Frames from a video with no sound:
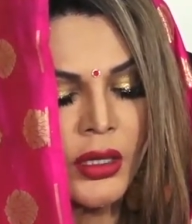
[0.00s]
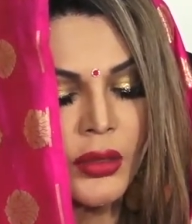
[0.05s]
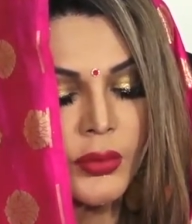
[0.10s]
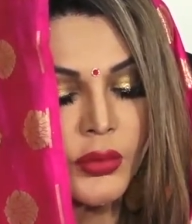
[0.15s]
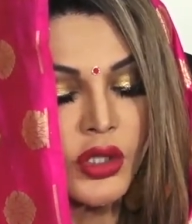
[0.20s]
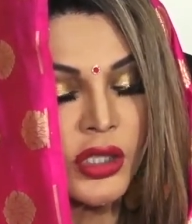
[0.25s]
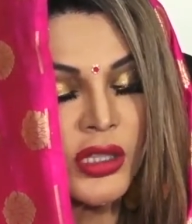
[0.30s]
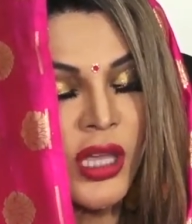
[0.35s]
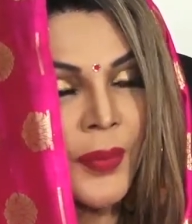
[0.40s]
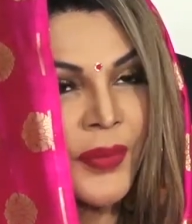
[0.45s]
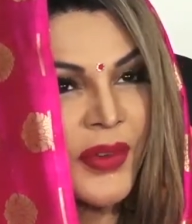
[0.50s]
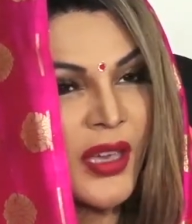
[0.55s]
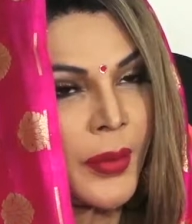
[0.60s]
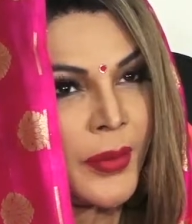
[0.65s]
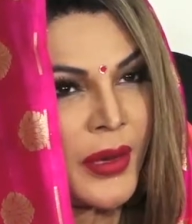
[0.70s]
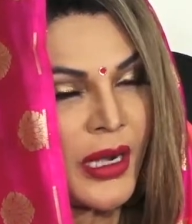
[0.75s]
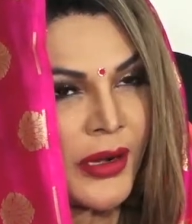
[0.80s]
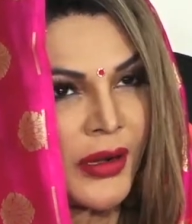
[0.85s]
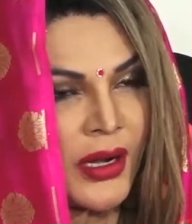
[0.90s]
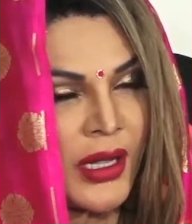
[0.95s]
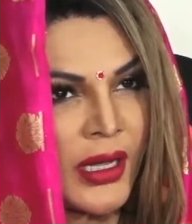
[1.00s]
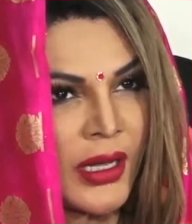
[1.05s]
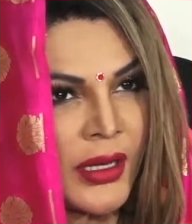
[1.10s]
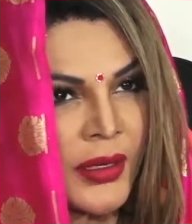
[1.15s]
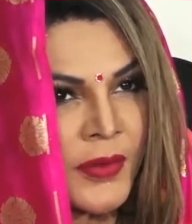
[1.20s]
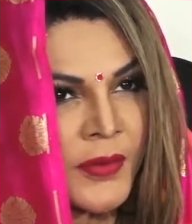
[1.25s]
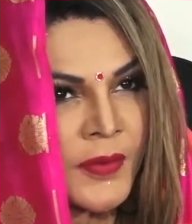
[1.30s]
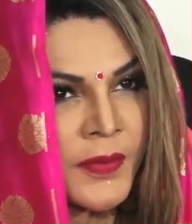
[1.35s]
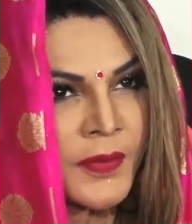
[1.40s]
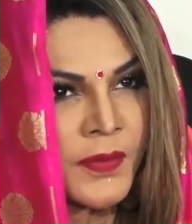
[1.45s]
मुझे धमकियां मिल रही है
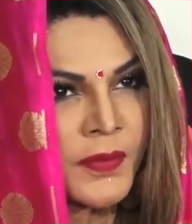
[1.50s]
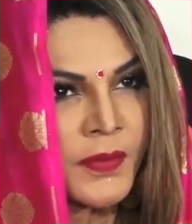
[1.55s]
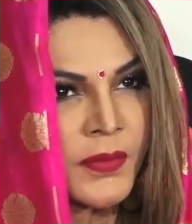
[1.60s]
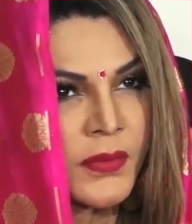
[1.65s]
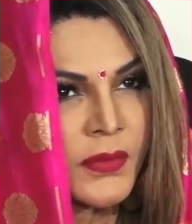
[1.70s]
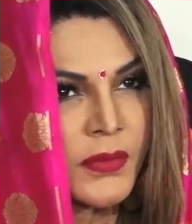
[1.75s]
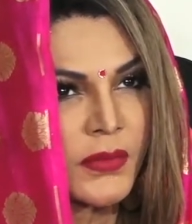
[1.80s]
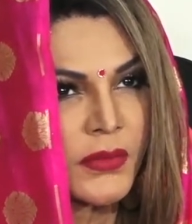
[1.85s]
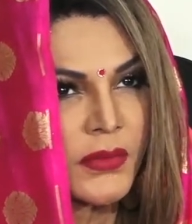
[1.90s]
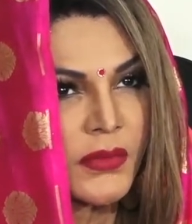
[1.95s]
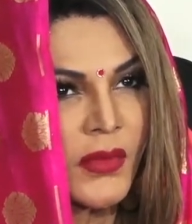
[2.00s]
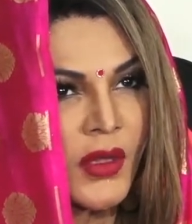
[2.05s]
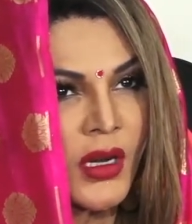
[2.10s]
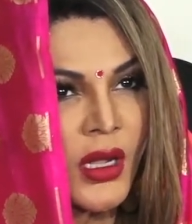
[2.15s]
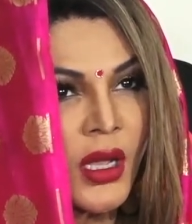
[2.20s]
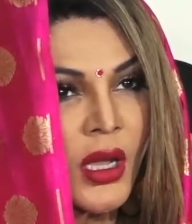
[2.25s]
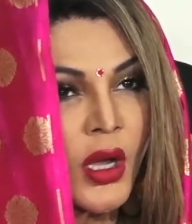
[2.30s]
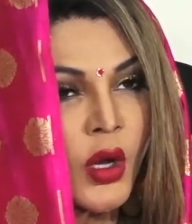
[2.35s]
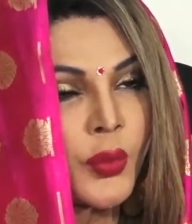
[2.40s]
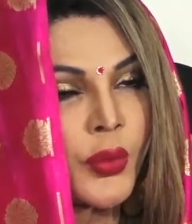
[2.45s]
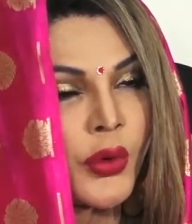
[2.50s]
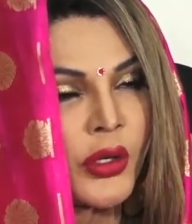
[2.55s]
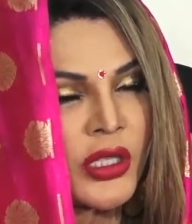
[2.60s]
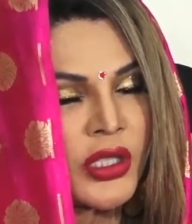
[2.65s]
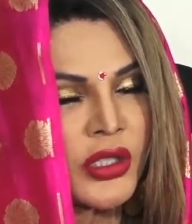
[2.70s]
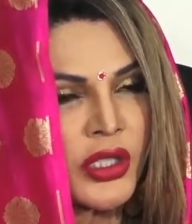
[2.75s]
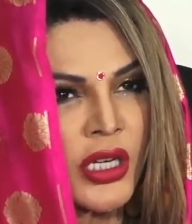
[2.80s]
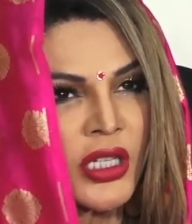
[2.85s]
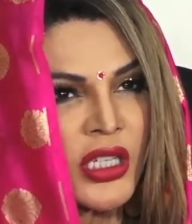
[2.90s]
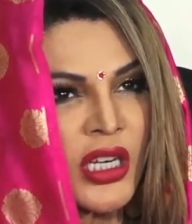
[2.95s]
पुलिस
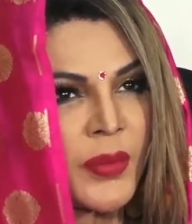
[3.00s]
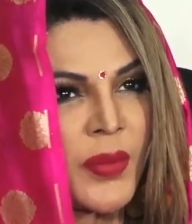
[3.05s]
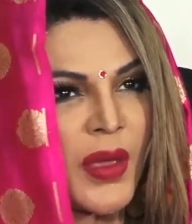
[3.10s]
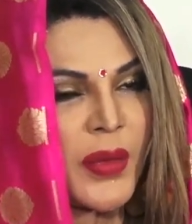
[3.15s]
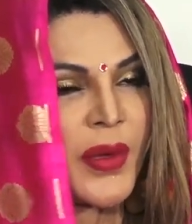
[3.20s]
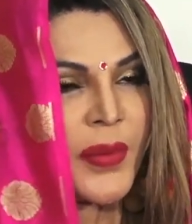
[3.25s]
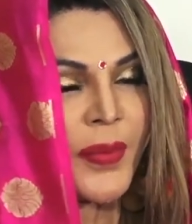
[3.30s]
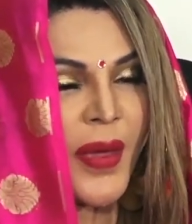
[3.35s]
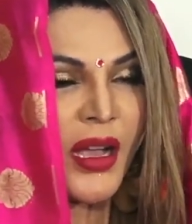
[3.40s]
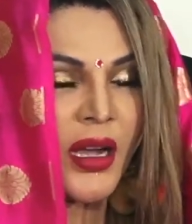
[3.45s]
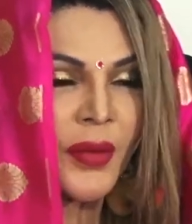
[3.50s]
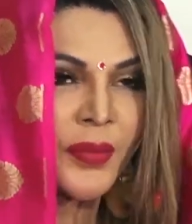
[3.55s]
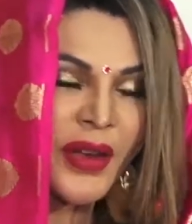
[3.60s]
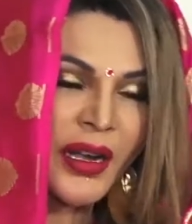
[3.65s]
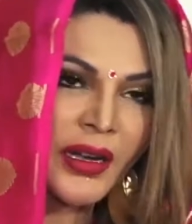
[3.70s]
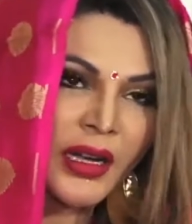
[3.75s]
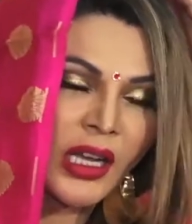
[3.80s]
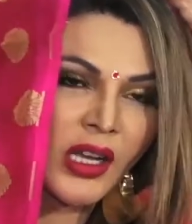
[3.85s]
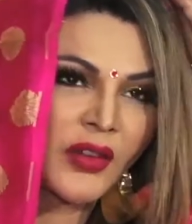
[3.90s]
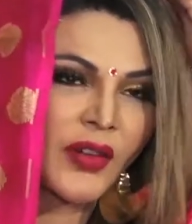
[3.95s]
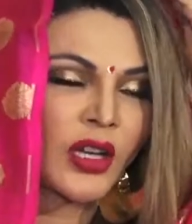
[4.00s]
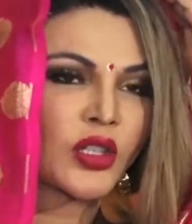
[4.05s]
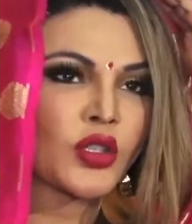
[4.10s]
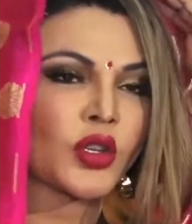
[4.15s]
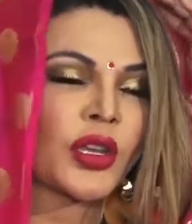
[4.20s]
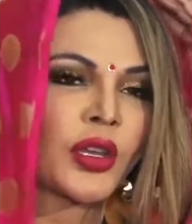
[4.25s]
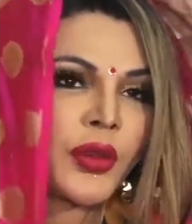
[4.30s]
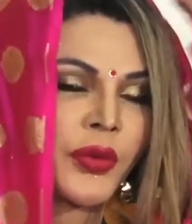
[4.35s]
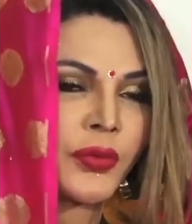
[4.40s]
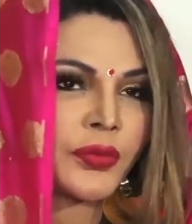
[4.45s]
स्टेशन में भी मैं कंप्लेंट लिखवा
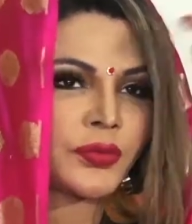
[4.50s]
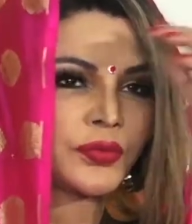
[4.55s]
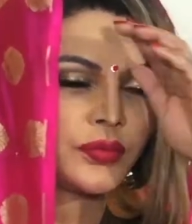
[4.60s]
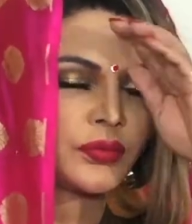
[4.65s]
चुकी हूँ